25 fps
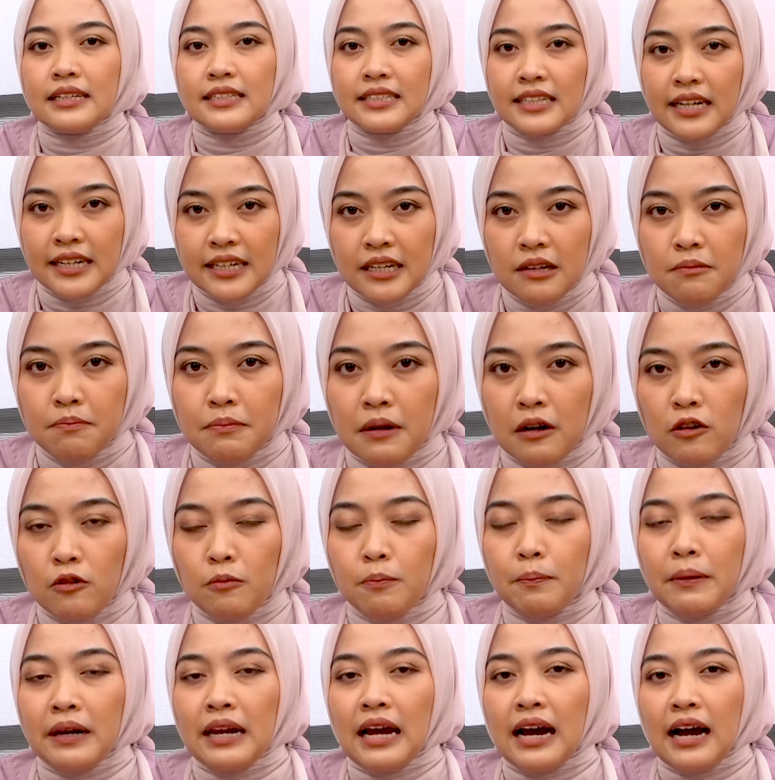Jadi,
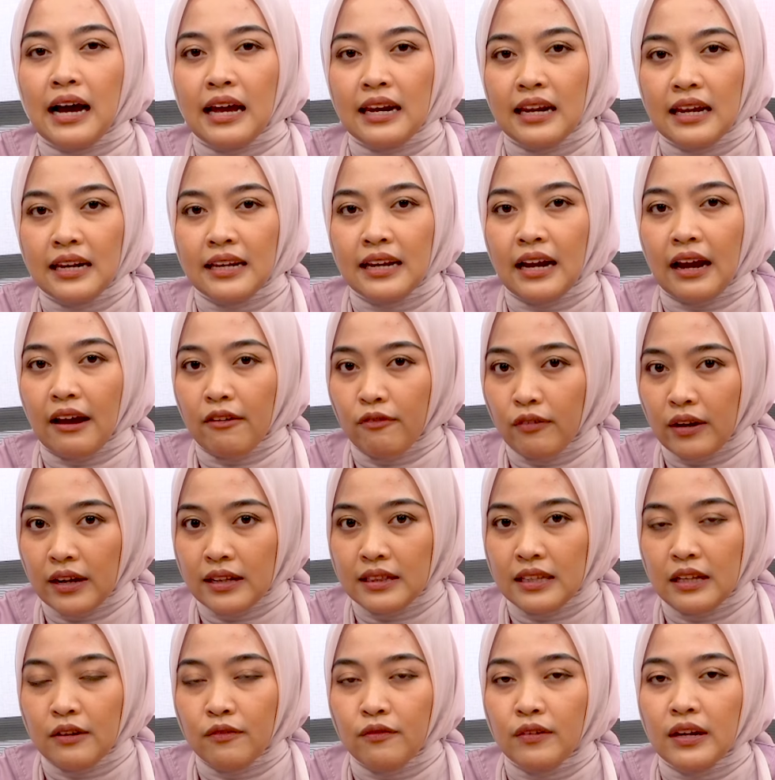perlu penanganan yang
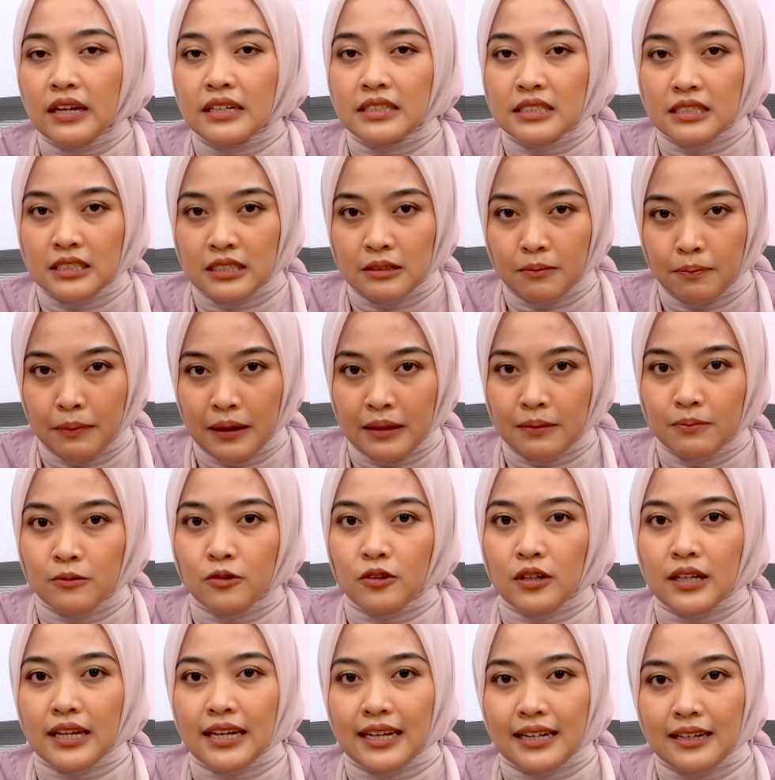efektif dan secepat
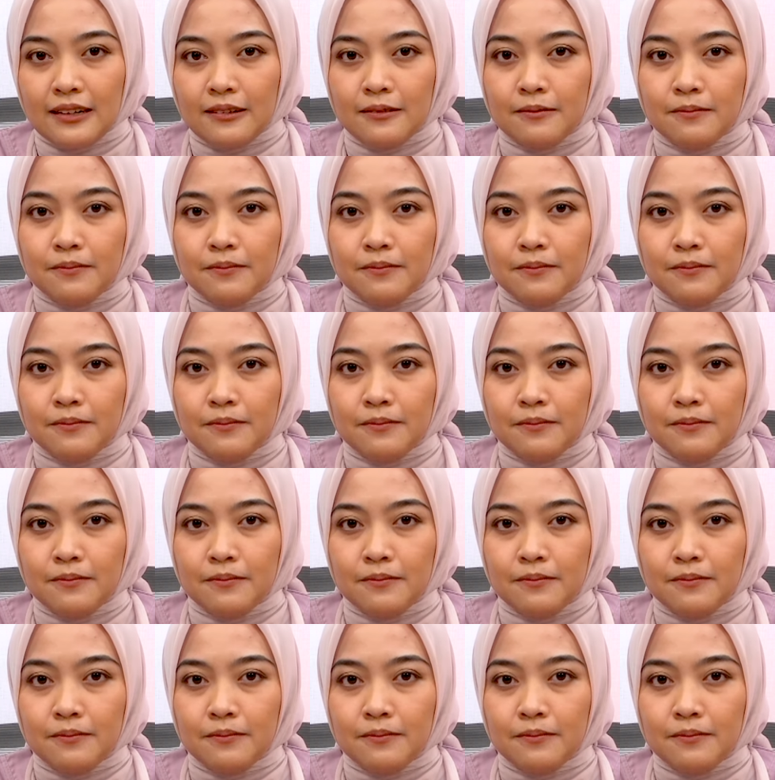mungkin.